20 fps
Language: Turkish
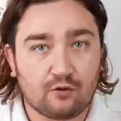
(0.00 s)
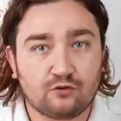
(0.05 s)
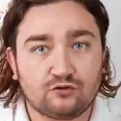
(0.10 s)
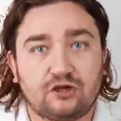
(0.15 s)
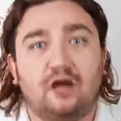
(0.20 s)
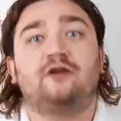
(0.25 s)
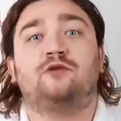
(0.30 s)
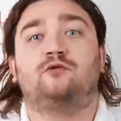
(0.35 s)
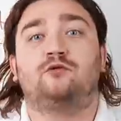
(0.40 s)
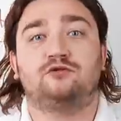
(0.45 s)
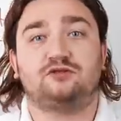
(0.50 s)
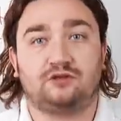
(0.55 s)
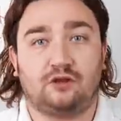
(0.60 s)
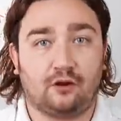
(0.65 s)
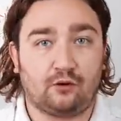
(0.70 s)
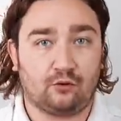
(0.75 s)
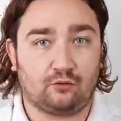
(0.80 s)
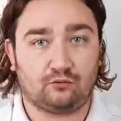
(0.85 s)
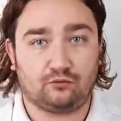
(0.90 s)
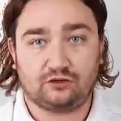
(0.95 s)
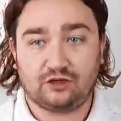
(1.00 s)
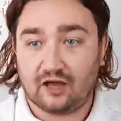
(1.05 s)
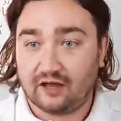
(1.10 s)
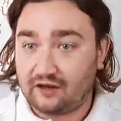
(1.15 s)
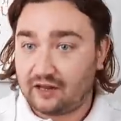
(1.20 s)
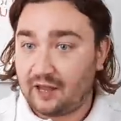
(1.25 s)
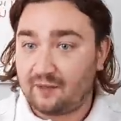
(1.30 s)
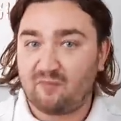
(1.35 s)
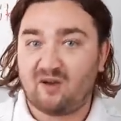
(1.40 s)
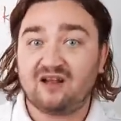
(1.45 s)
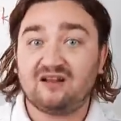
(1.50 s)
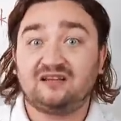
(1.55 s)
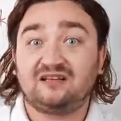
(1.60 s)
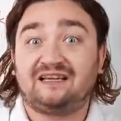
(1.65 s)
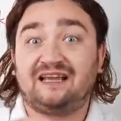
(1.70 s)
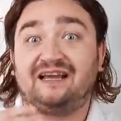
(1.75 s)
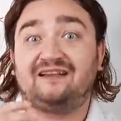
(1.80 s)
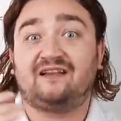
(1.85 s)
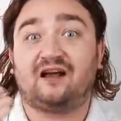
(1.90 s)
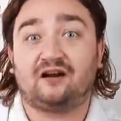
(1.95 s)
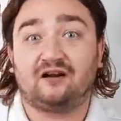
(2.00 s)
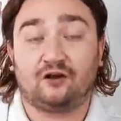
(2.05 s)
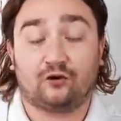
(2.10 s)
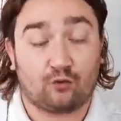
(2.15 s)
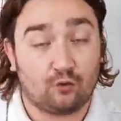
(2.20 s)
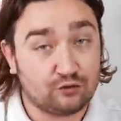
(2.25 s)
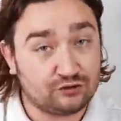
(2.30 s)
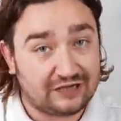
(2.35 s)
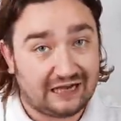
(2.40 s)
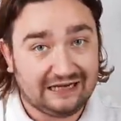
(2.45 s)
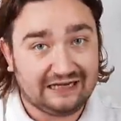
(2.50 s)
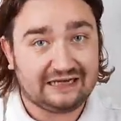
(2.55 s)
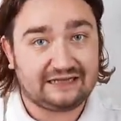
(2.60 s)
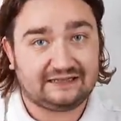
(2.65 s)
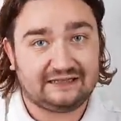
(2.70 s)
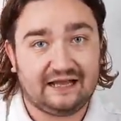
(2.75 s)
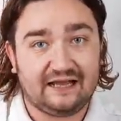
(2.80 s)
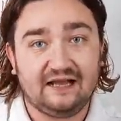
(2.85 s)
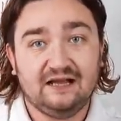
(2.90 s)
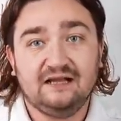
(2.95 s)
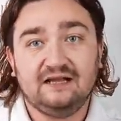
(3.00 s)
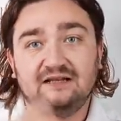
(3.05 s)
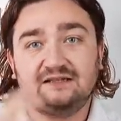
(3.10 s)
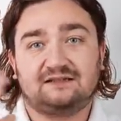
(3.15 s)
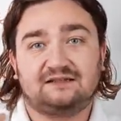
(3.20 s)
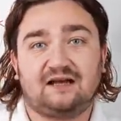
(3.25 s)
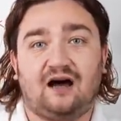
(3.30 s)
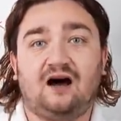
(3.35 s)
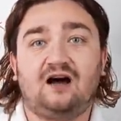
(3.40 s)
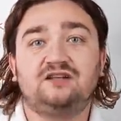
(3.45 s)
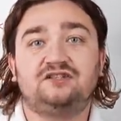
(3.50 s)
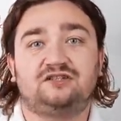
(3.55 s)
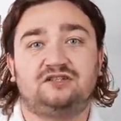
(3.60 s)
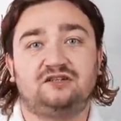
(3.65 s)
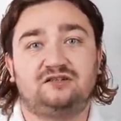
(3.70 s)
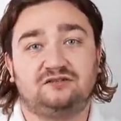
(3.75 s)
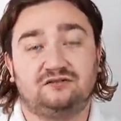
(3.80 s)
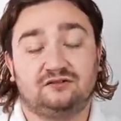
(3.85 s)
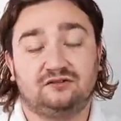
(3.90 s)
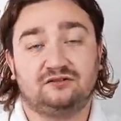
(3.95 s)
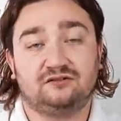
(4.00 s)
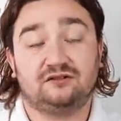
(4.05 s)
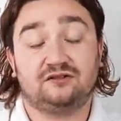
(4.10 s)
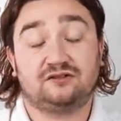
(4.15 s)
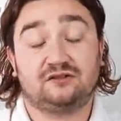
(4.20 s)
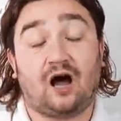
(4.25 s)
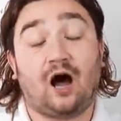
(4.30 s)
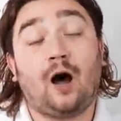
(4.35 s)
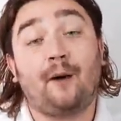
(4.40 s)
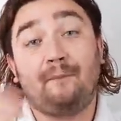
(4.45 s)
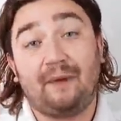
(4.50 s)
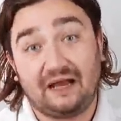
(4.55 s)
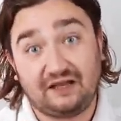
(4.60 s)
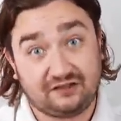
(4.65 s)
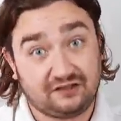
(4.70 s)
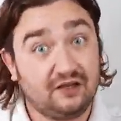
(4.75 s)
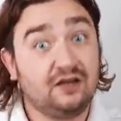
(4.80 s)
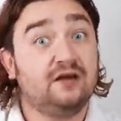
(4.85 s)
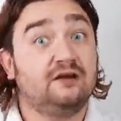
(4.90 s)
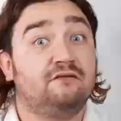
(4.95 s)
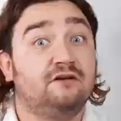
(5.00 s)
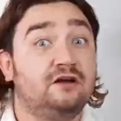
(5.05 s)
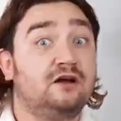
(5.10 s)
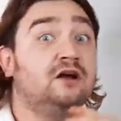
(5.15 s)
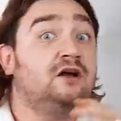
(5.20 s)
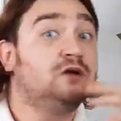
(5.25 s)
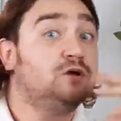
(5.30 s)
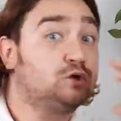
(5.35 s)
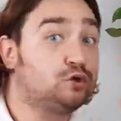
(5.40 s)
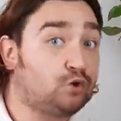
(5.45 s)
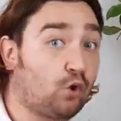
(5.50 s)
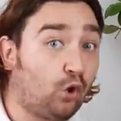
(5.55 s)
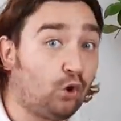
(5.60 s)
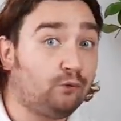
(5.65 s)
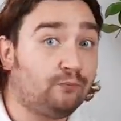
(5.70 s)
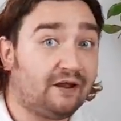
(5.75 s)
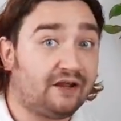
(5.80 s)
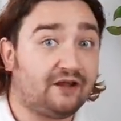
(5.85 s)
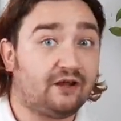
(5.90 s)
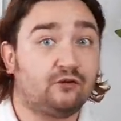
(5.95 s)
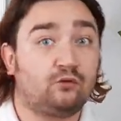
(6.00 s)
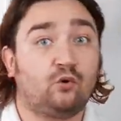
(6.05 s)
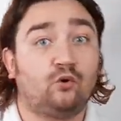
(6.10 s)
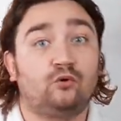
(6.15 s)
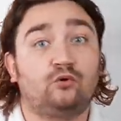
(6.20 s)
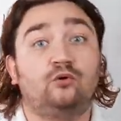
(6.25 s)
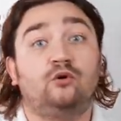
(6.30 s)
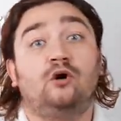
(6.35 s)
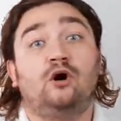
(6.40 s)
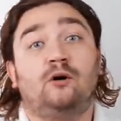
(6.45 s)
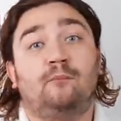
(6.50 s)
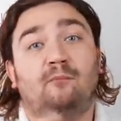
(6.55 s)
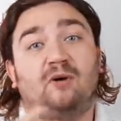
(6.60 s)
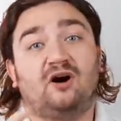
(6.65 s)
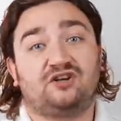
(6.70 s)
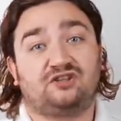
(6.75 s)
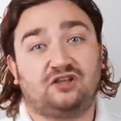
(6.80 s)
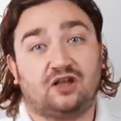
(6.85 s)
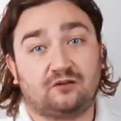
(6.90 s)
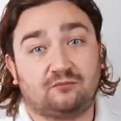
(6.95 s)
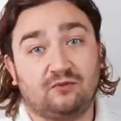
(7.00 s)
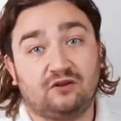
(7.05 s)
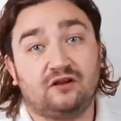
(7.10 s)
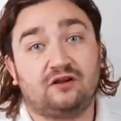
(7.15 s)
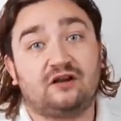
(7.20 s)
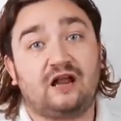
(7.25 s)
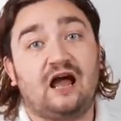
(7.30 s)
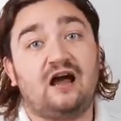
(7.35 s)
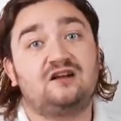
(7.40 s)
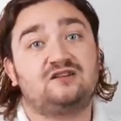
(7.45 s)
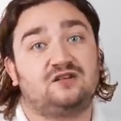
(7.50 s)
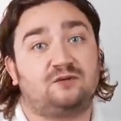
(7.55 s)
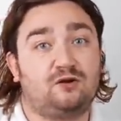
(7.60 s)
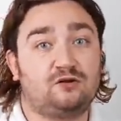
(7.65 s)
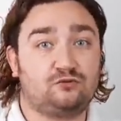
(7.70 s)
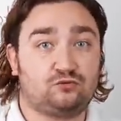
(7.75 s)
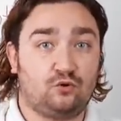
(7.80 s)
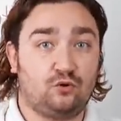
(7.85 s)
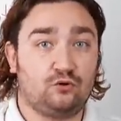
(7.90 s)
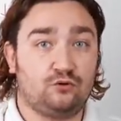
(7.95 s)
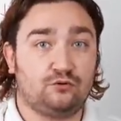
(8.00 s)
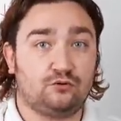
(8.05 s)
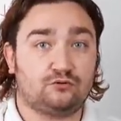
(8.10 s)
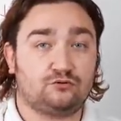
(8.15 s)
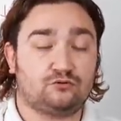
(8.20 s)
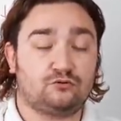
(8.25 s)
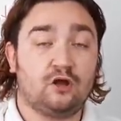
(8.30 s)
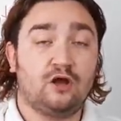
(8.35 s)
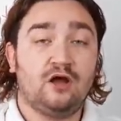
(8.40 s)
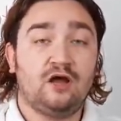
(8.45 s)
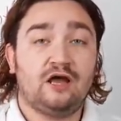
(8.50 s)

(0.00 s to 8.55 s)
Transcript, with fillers: özen gösteriyorduk. Yani hemen kenarlara özellikle sağ çık e, sağ bek ve sol beke doğru başlatmalarını her zaman söylüyoruz.